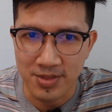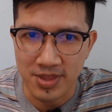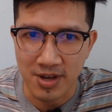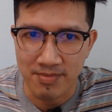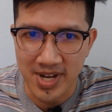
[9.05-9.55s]

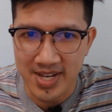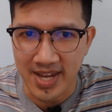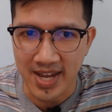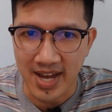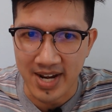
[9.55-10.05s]
ตอนไม่ได้ใช้
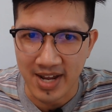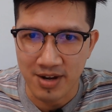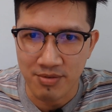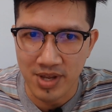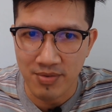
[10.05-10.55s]
งานนะครับ
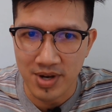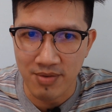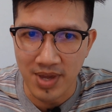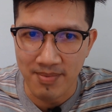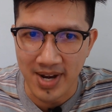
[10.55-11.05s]
ดูทีวงที
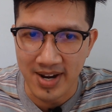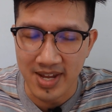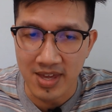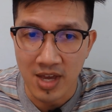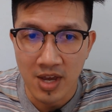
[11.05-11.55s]
วีไปแล้วทีนี้